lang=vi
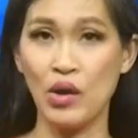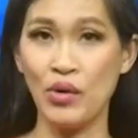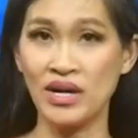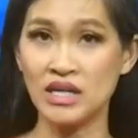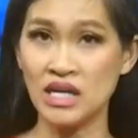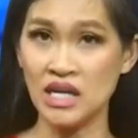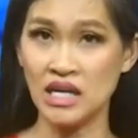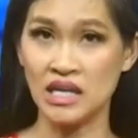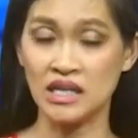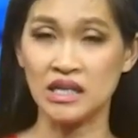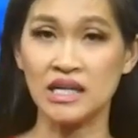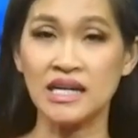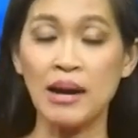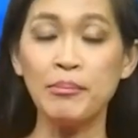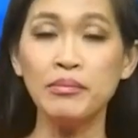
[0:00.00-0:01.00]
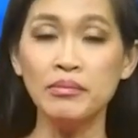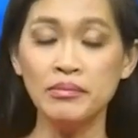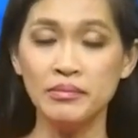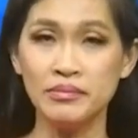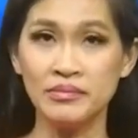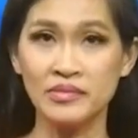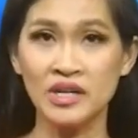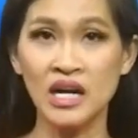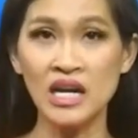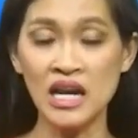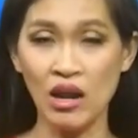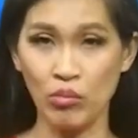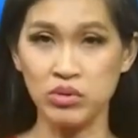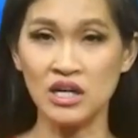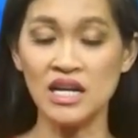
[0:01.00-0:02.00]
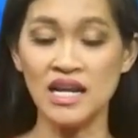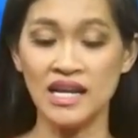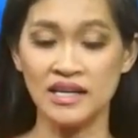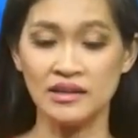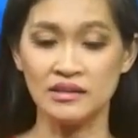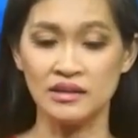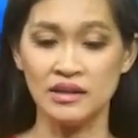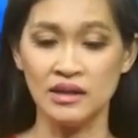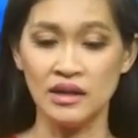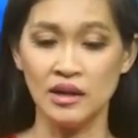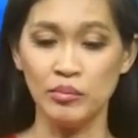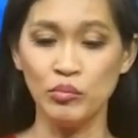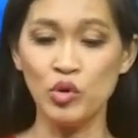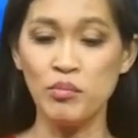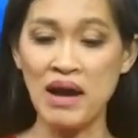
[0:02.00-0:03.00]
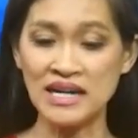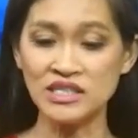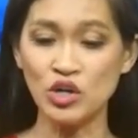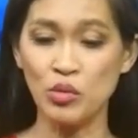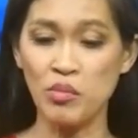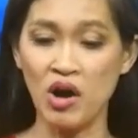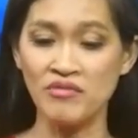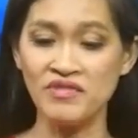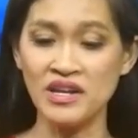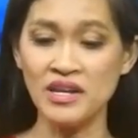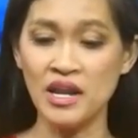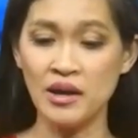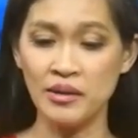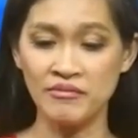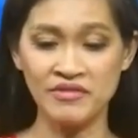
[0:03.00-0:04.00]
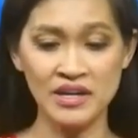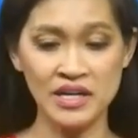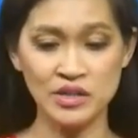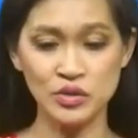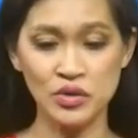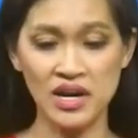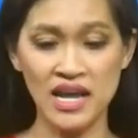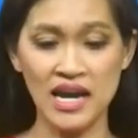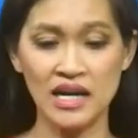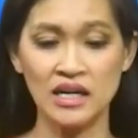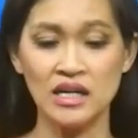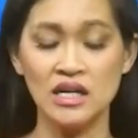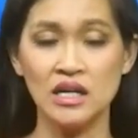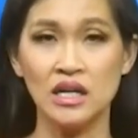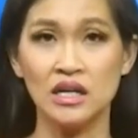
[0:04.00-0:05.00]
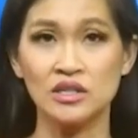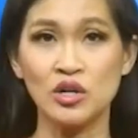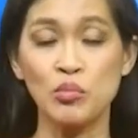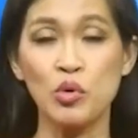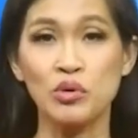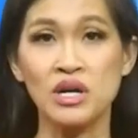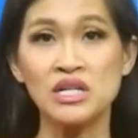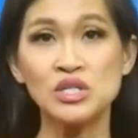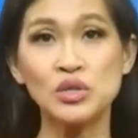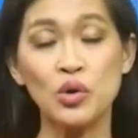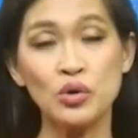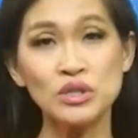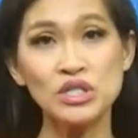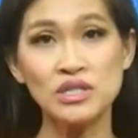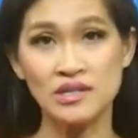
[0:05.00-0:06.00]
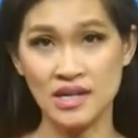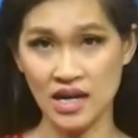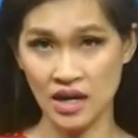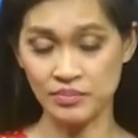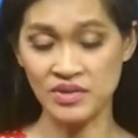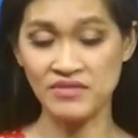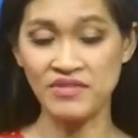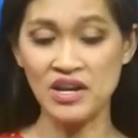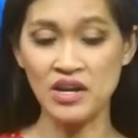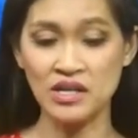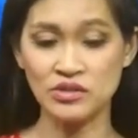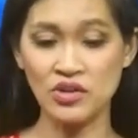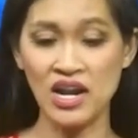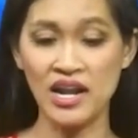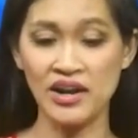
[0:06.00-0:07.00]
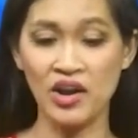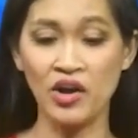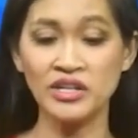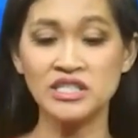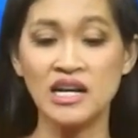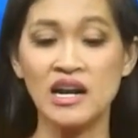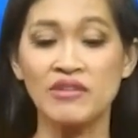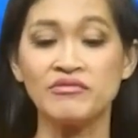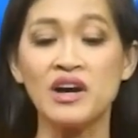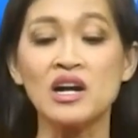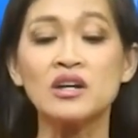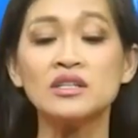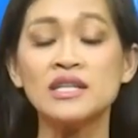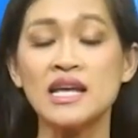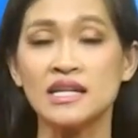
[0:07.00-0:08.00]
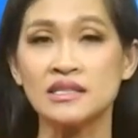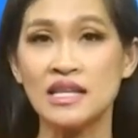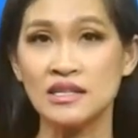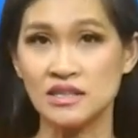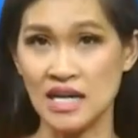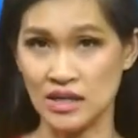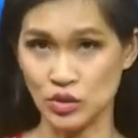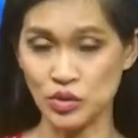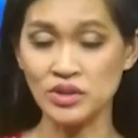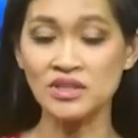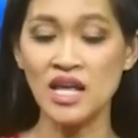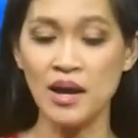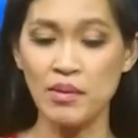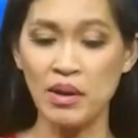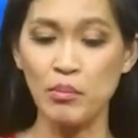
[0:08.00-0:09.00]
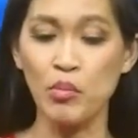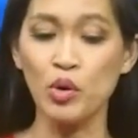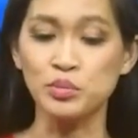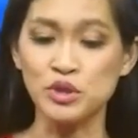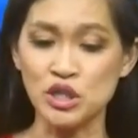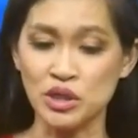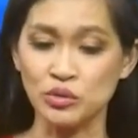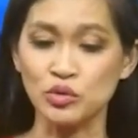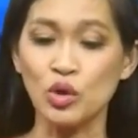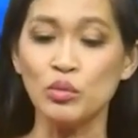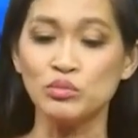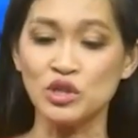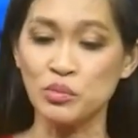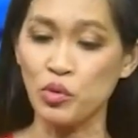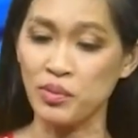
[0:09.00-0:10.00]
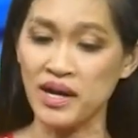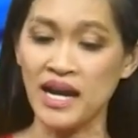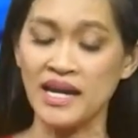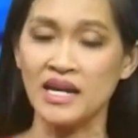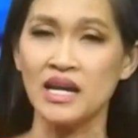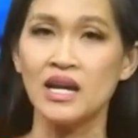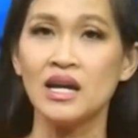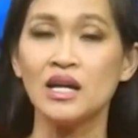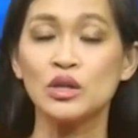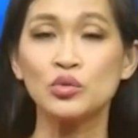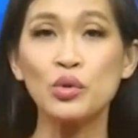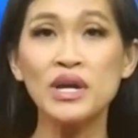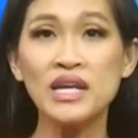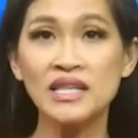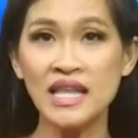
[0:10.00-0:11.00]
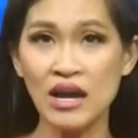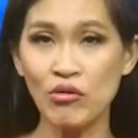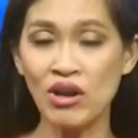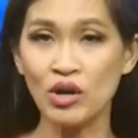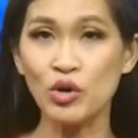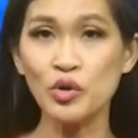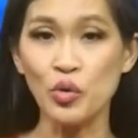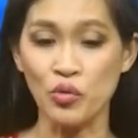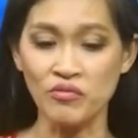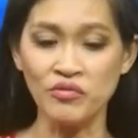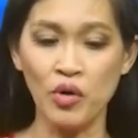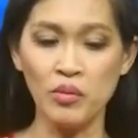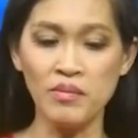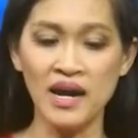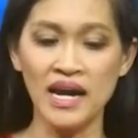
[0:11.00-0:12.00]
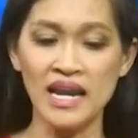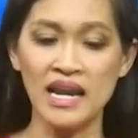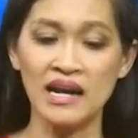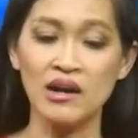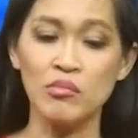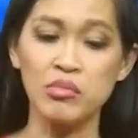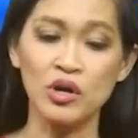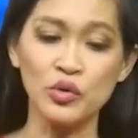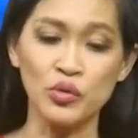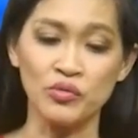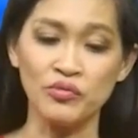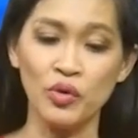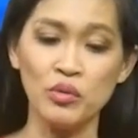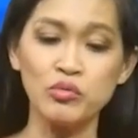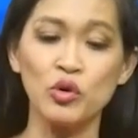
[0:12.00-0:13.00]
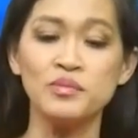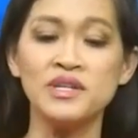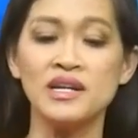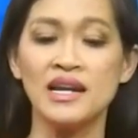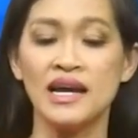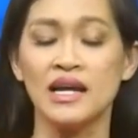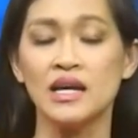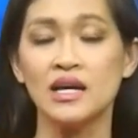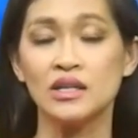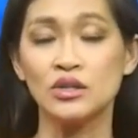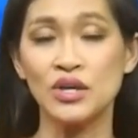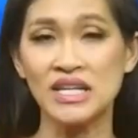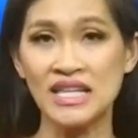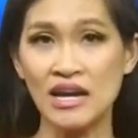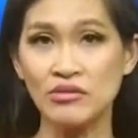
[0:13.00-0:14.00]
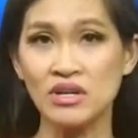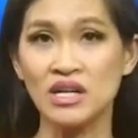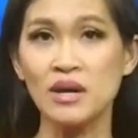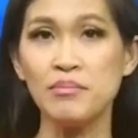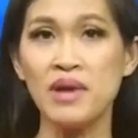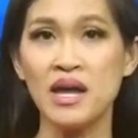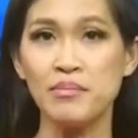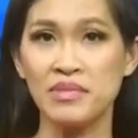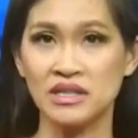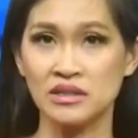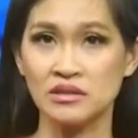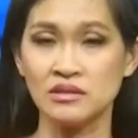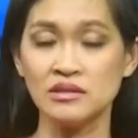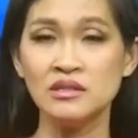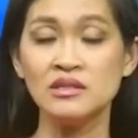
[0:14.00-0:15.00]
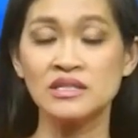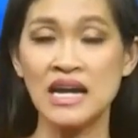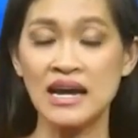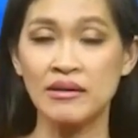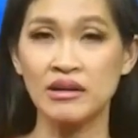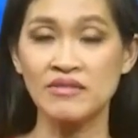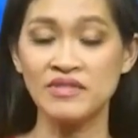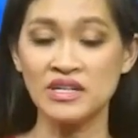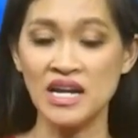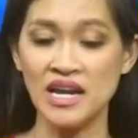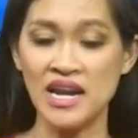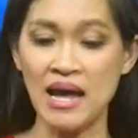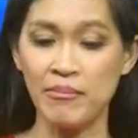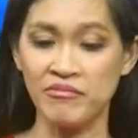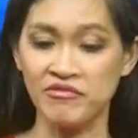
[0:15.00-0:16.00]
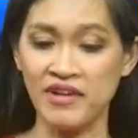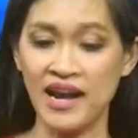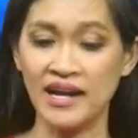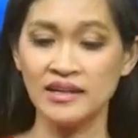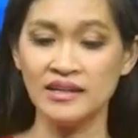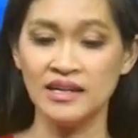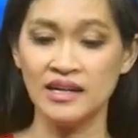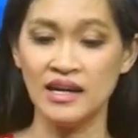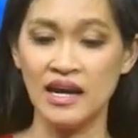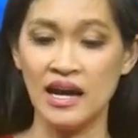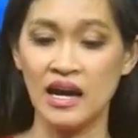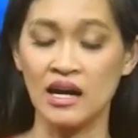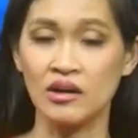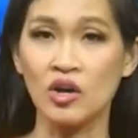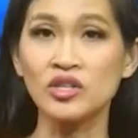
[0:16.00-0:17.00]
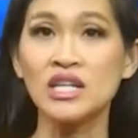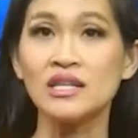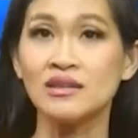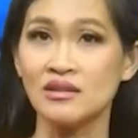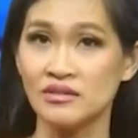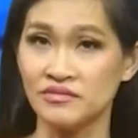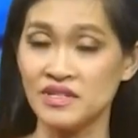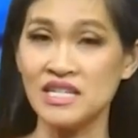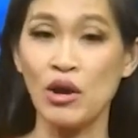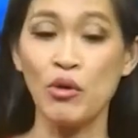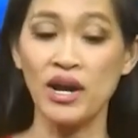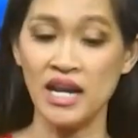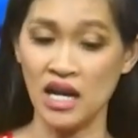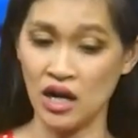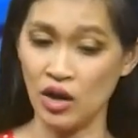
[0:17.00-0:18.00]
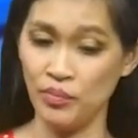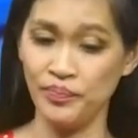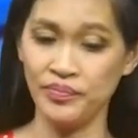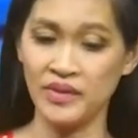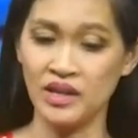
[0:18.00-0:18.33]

Hoa Kỳ cấm nới lỏng cái lệnh mua bán dầu mỏ với Venezuela, trong một cái số trường hợp thì Venezuela nói rằng là vẫn có thể sản xuất thêm là 1 triệu thùng cho một ngày, tùy theo là có đủ vốn hay là không có đủ vốn, cũng như là tùy theo những cái bên mà đưa ra cái vấn đề đàm phán có tin tưởng với nhau hay là không.